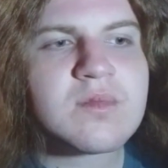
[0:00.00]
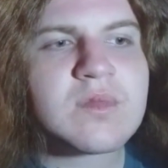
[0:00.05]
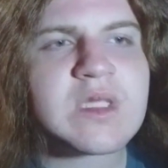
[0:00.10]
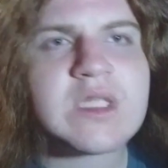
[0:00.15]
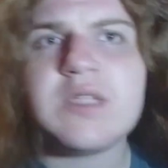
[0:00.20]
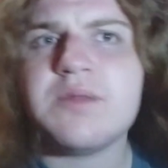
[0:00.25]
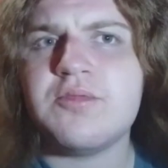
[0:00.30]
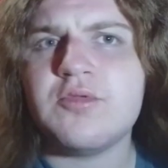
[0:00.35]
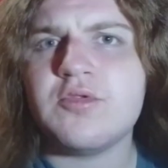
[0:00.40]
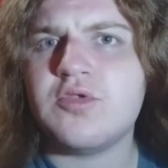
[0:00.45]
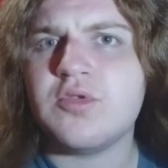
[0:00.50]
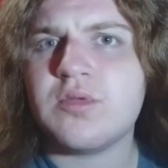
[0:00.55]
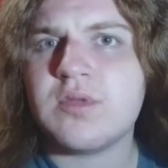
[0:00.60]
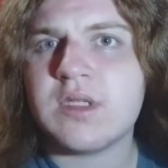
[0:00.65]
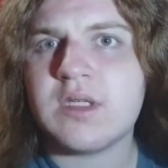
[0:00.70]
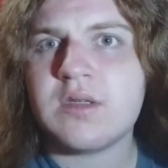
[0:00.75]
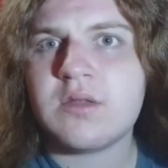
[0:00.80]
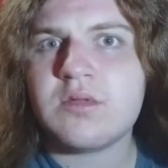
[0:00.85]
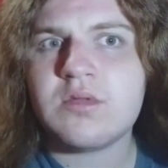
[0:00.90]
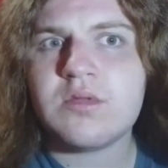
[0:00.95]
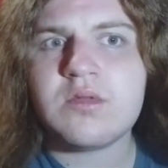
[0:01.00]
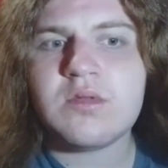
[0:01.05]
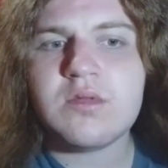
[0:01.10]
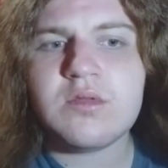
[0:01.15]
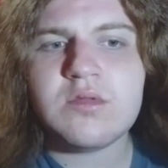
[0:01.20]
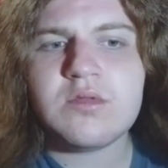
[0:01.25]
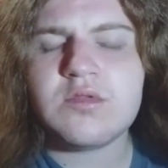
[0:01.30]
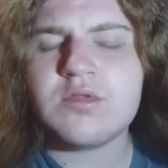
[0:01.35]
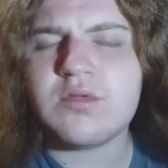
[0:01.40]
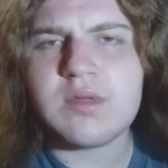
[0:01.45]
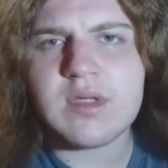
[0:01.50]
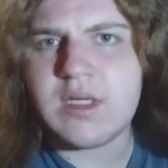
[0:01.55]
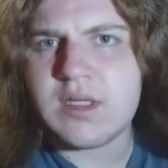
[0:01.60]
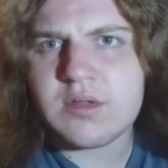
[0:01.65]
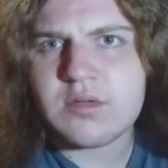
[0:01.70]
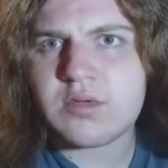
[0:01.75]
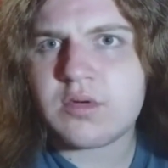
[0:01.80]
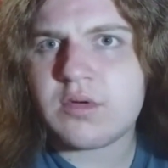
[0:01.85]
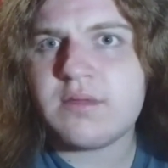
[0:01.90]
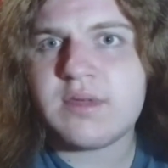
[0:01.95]
tipo, julgando,
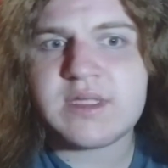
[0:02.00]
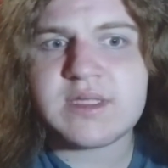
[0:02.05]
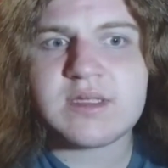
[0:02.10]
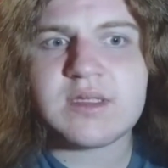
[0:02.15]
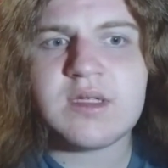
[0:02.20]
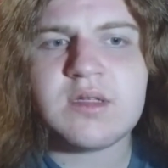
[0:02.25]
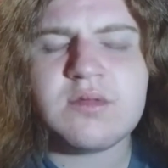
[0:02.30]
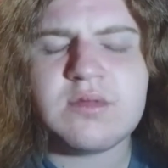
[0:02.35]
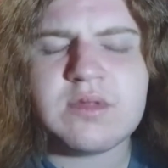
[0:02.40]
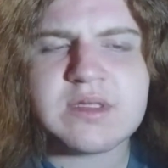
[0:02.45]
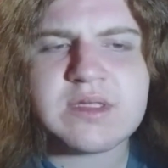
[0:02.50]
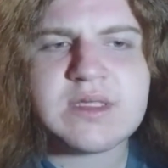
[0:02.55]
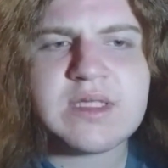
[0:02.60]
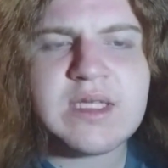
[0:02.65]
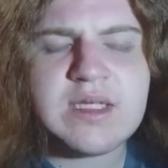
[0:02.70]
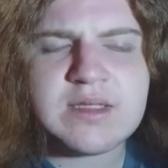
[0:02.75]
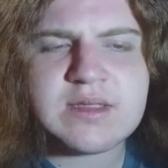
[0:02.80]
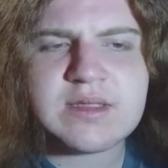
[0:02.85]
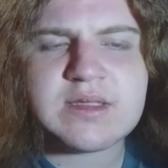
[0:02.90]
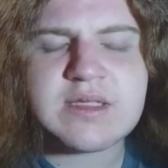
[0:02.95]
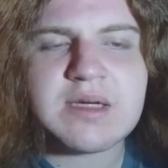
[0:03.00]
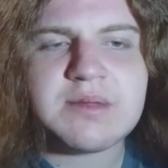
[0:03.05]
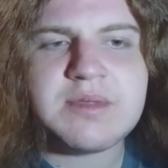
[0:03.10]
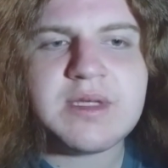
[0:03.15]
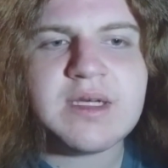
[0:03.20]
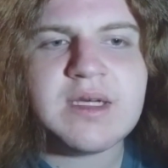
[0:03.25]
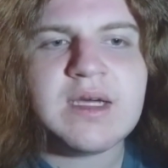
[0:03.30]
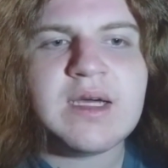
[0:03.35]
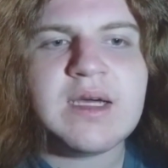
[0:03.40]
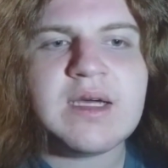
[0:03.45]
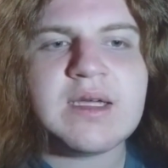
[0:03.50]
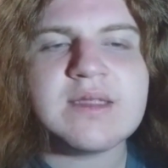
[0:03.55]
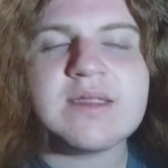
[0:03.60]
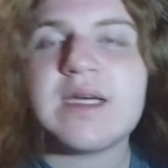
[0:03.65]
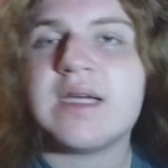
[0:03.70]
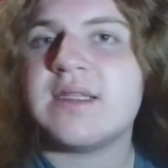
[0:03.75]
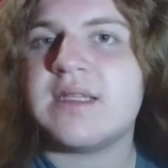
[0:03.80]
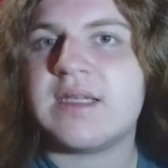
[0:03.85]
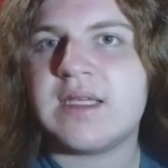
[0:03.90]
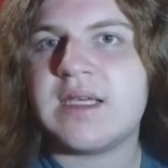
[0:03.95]
julgando, conversando assim, sabe?
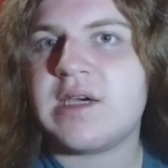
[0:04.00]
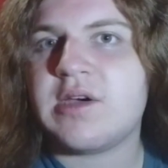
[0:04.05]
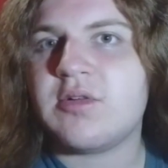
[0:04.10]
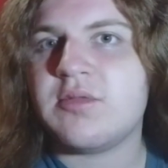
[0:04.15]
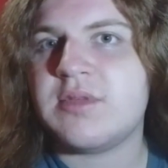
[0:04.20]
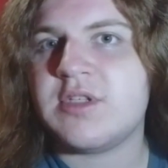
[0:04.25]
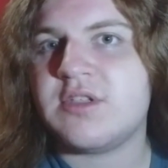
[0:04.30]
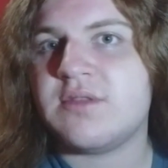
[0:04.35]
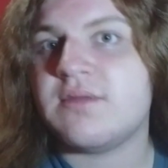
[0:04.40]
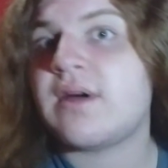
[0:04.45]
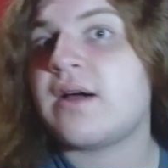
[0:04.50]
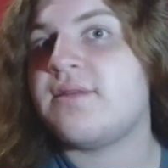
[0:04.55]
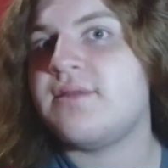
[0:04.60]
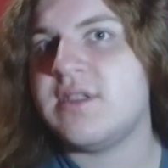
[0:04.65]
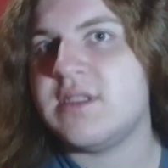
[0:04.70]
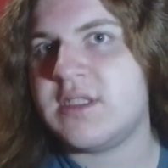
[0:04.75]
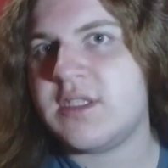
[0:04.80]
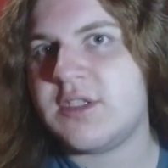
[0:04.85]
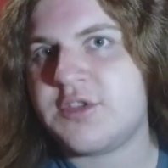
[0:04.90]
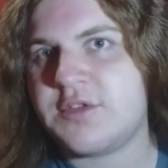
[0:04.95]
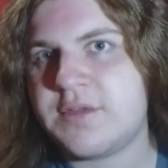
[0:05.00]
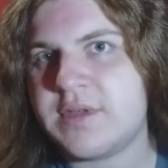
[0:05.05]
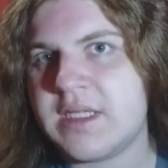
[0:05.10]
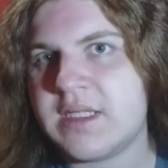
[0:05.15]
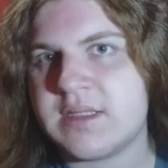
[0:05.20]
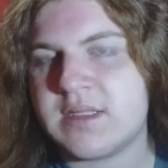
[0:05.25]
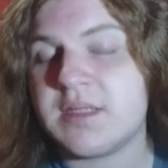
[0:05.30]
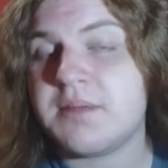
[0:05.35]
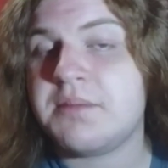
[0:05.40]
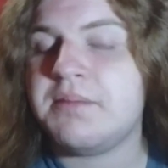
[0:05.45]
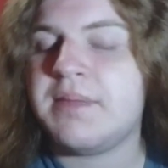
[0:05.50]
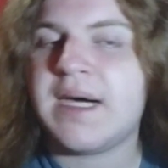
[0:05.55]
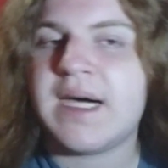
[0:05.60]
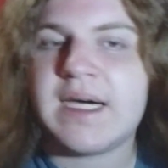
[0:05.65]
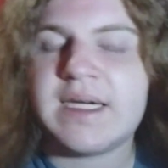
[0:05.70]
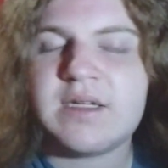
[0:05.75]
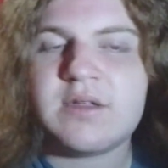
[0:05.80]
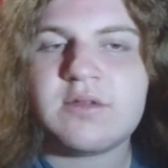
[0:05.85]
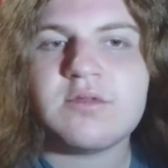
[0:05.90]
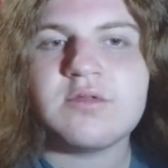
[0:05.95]
Nada que realmente vá fazer a diferença
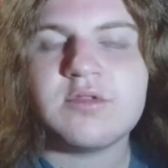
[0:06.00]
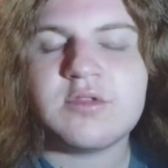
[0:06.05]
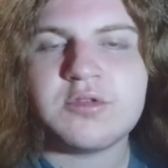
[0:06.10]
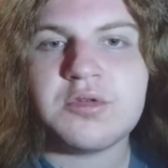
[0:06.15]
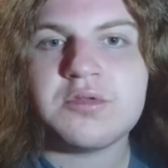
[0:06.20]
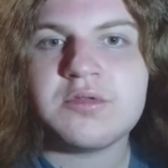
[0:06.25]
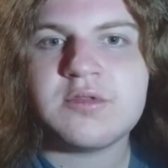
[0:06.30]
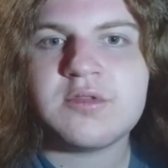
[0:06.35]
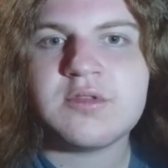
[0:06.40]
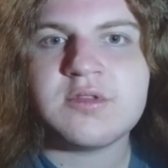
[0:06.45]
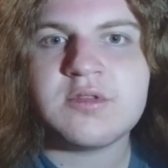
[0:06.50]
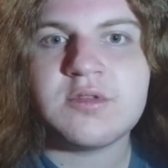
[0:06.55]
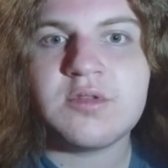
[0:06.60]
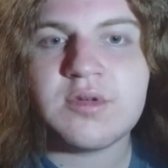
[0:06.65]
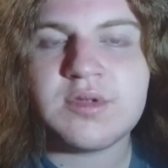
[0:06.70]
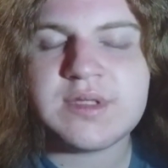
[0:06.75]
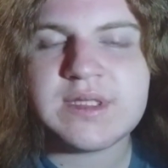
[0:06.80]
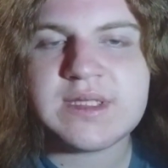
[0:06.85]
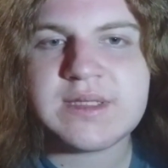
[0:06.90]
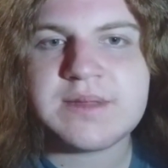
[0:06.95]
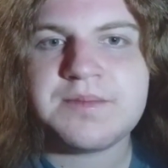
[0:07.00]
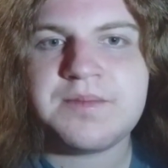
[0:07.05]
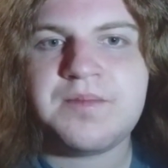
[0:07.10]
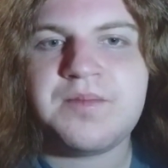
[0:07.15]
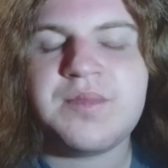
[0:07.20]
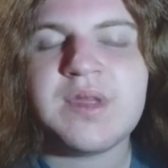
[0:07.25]
para os outros dois.